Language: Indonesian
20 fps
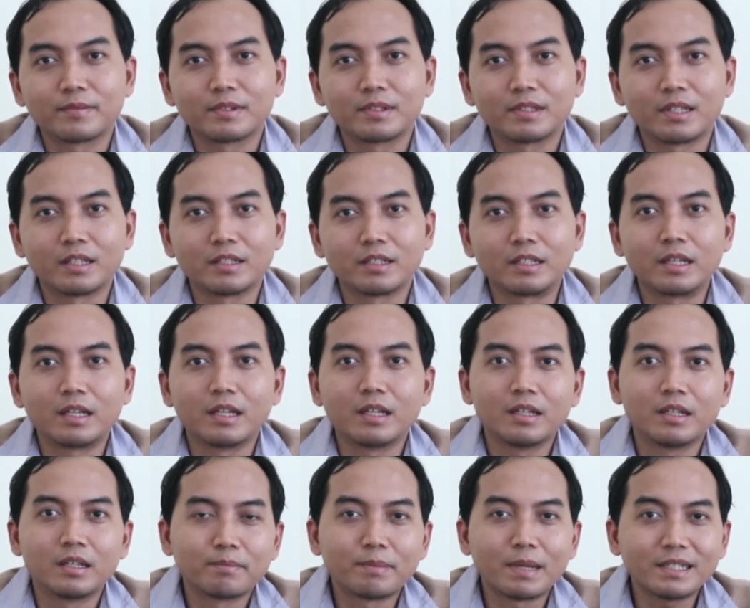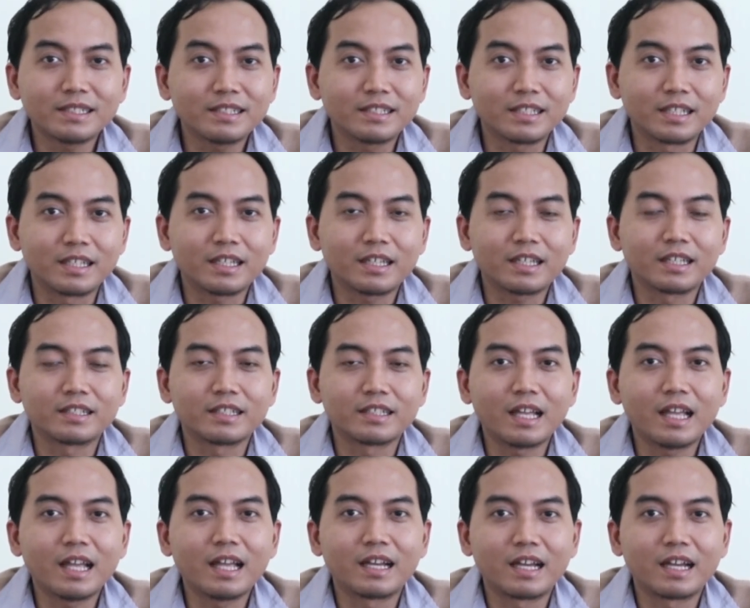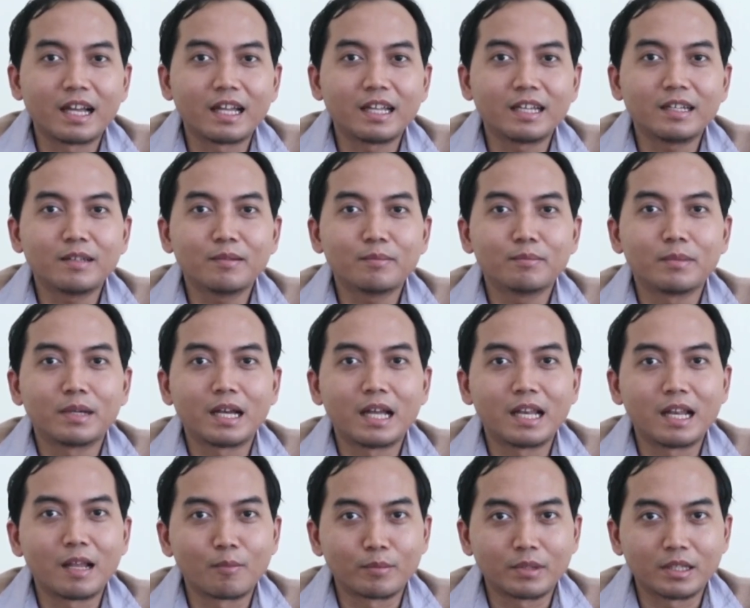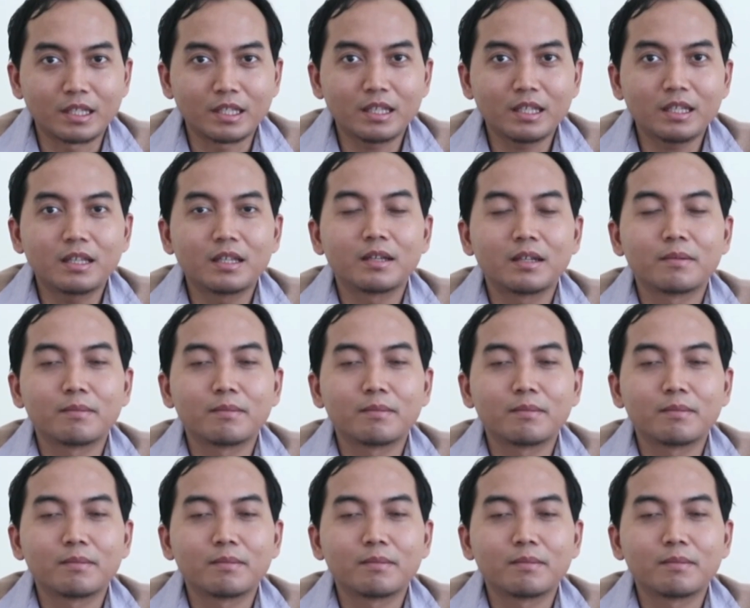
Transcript: Dan pasti kita akan mengalami